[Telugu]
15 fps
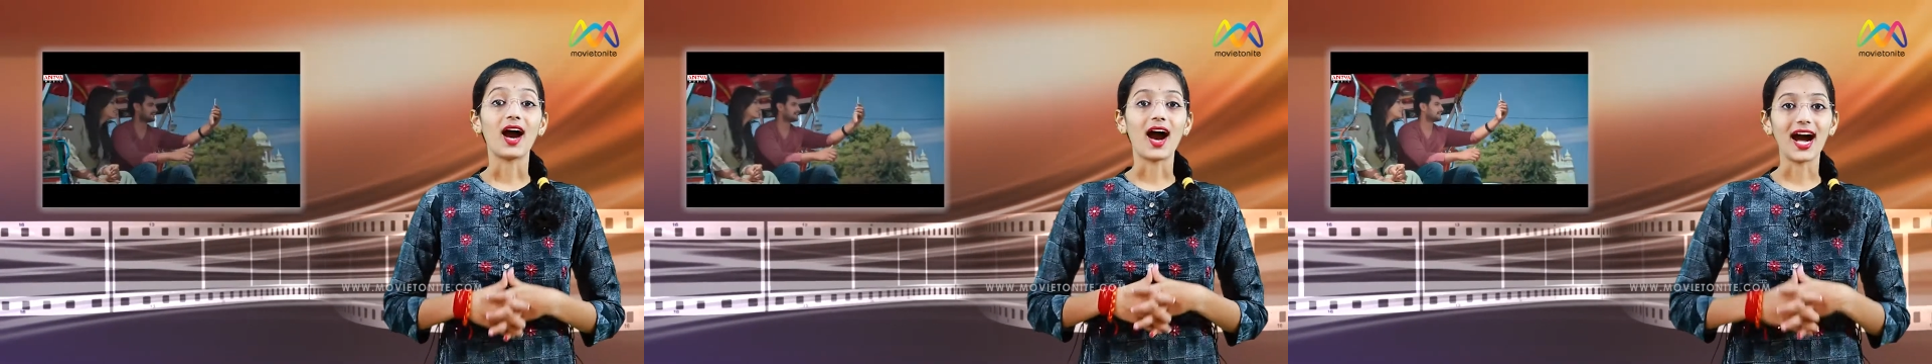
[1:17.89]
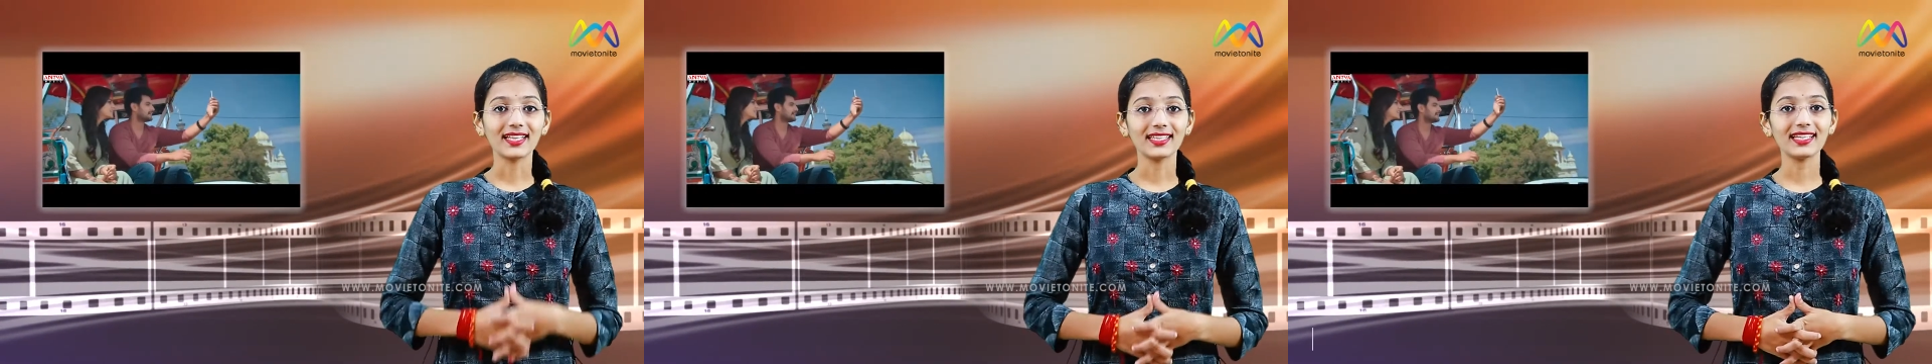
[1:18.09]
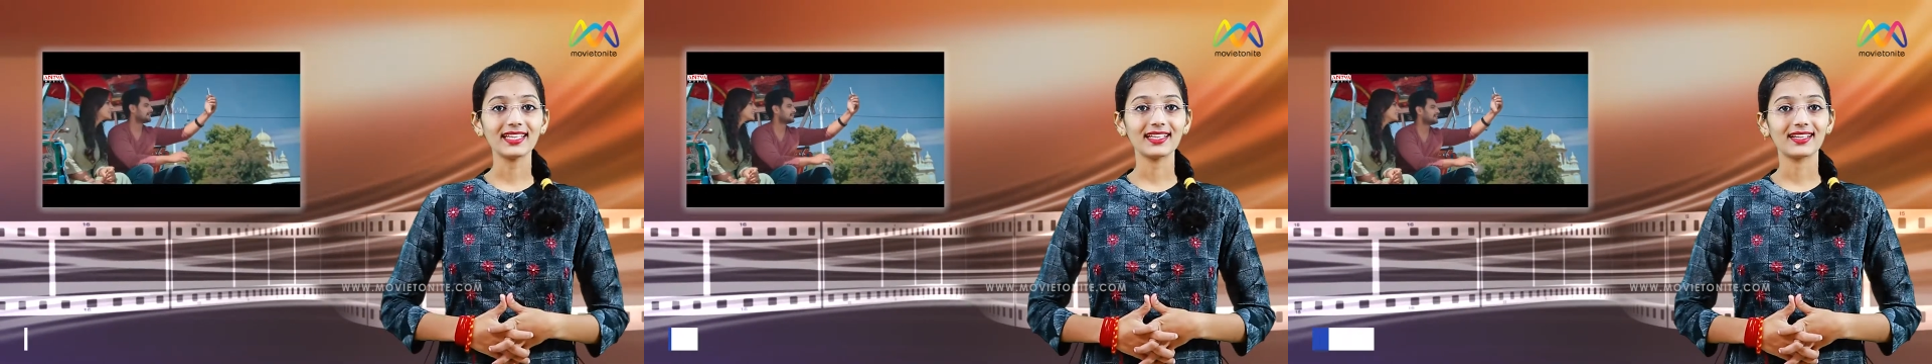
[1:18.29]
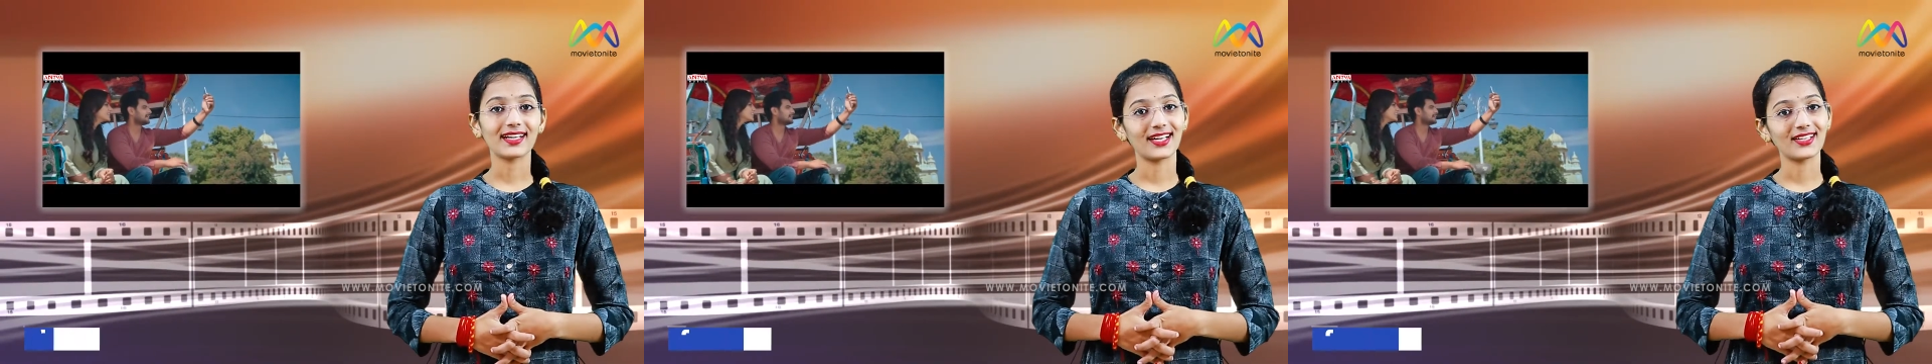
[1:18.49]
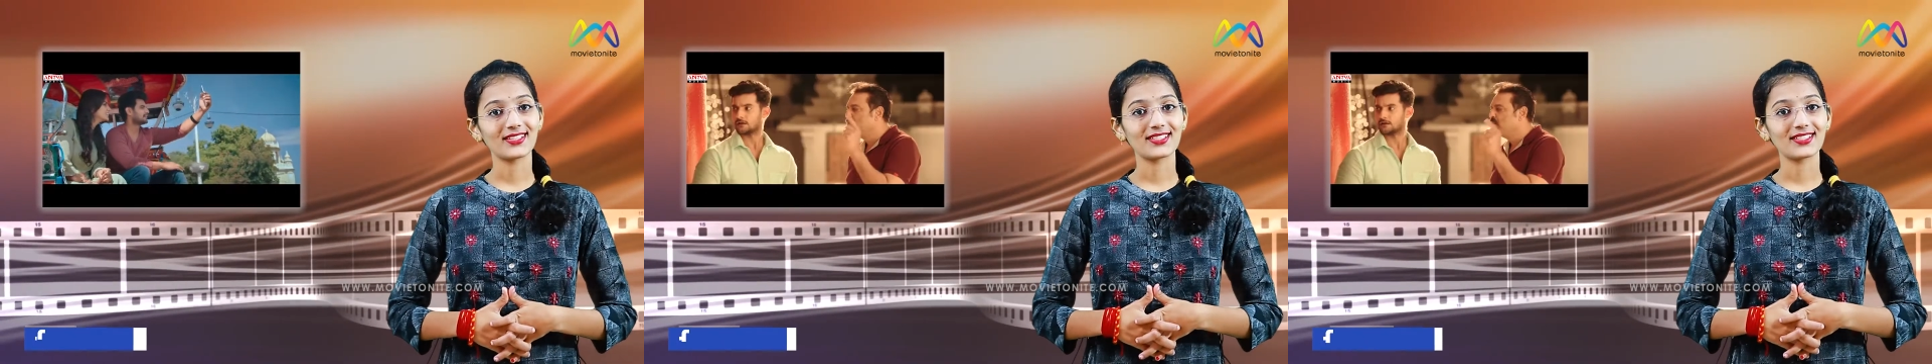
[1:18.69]
ఆది
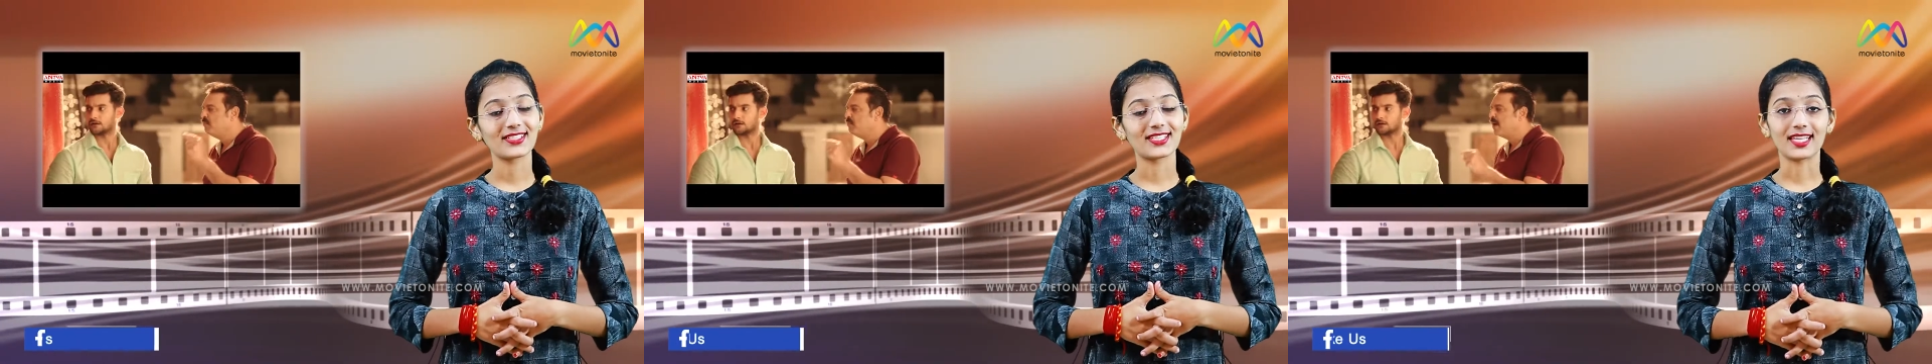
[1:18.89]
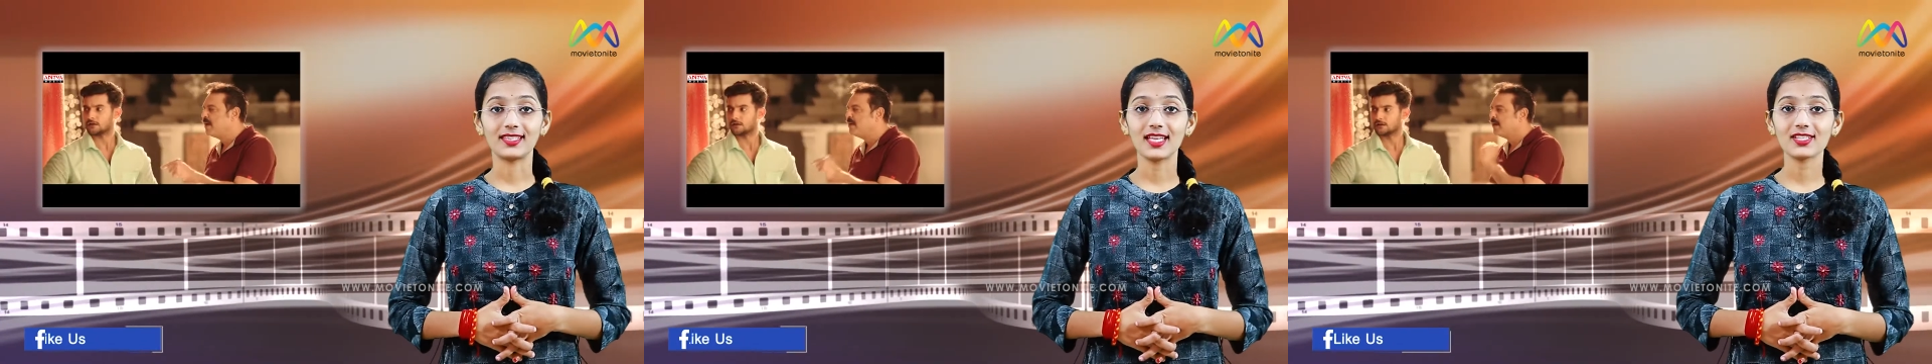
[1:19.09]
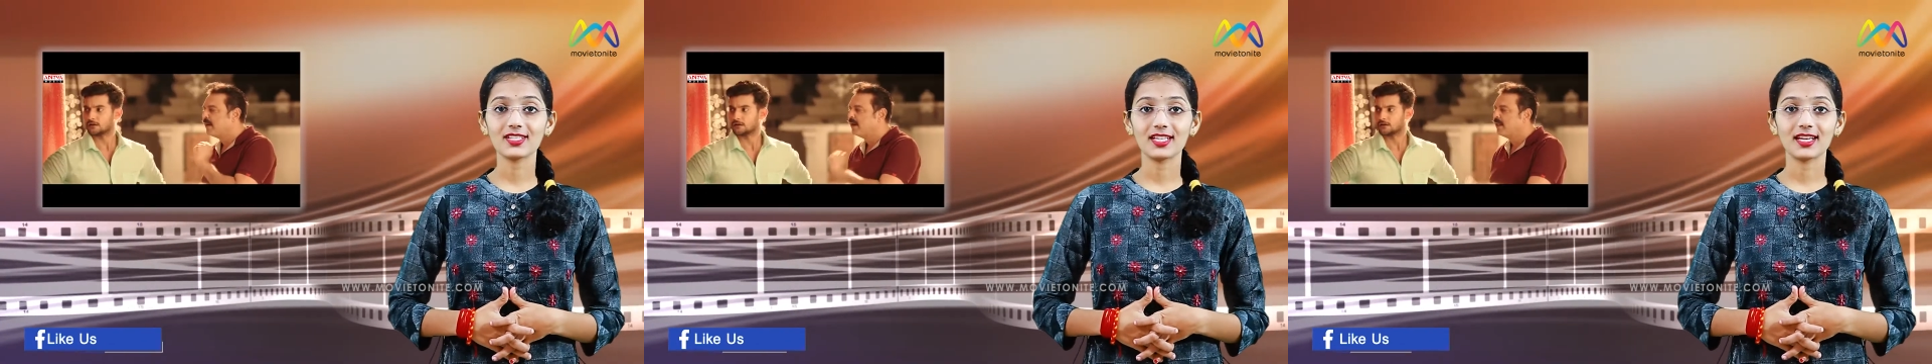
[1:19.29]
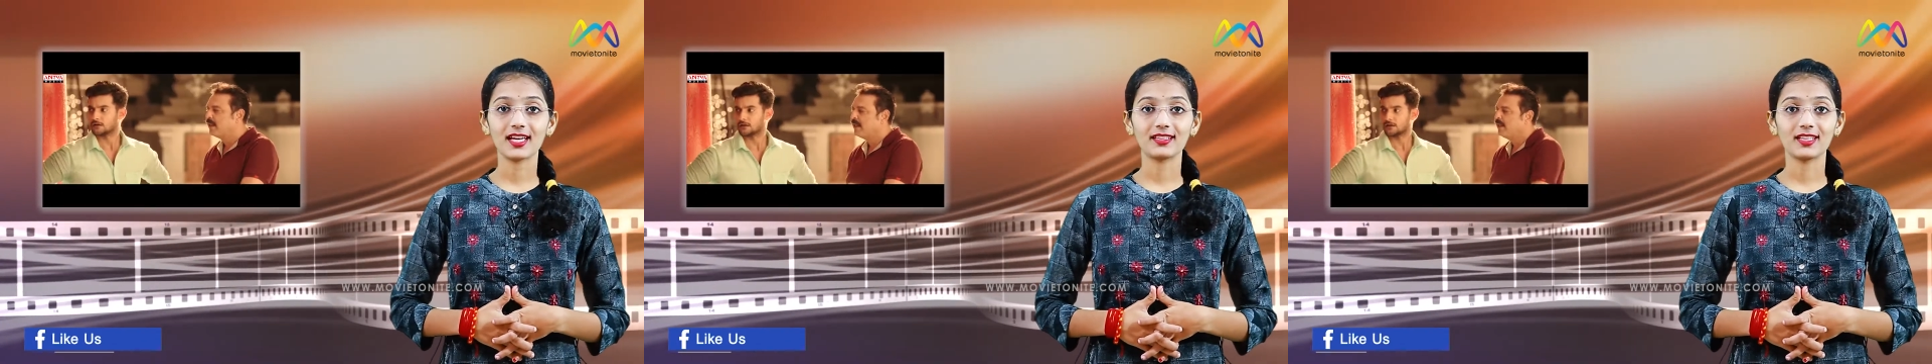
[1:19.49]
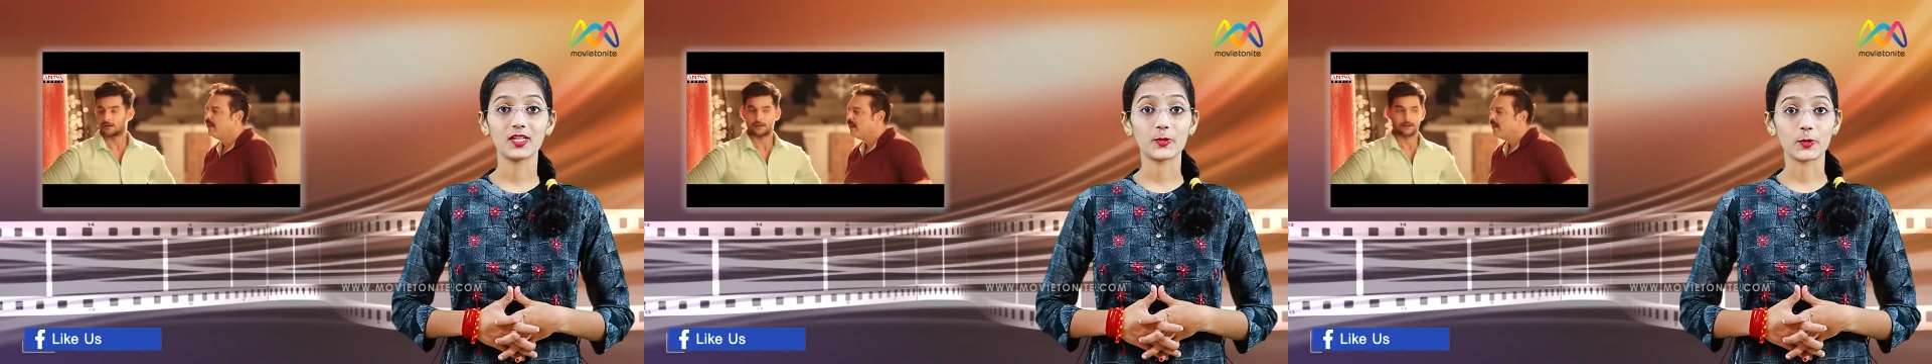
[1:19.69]
అండ్ శ్రద్ధ
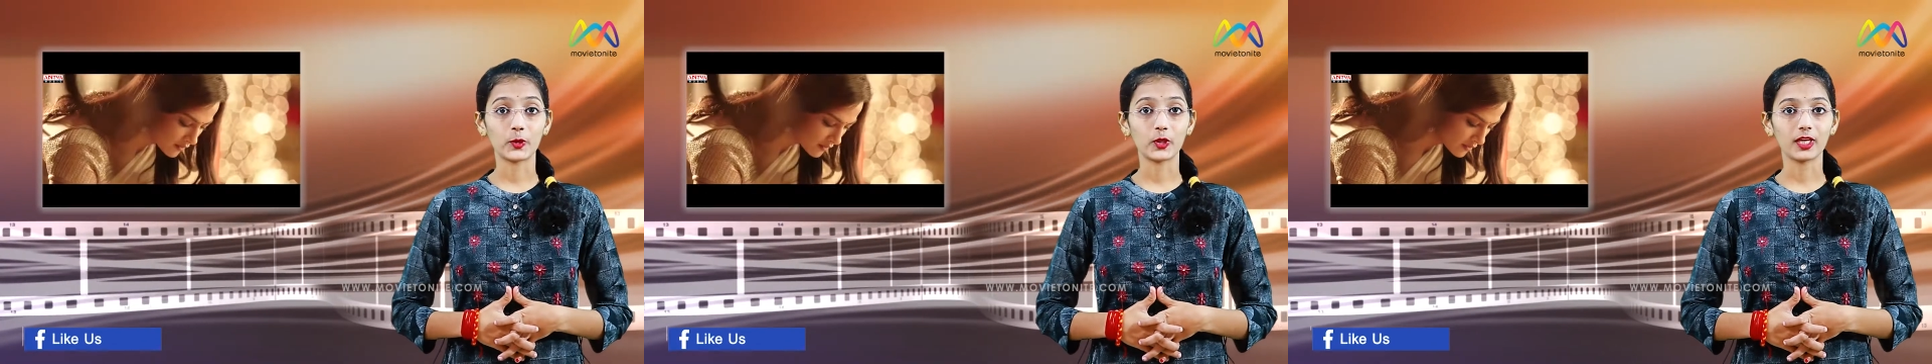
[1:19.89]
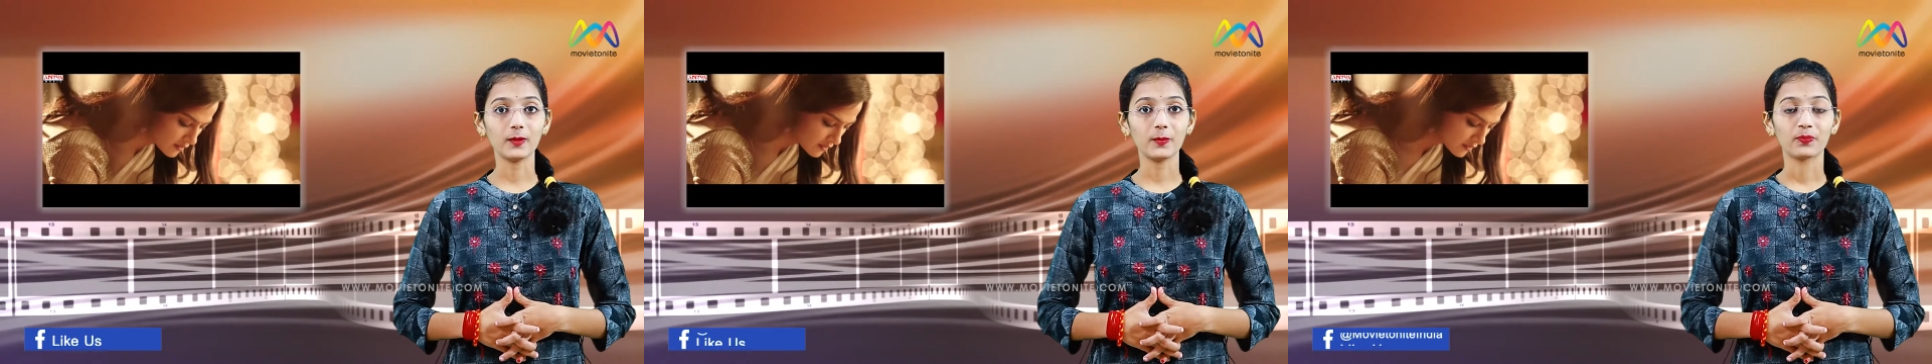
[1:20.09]
శ్రీనాథ్ల జోడీ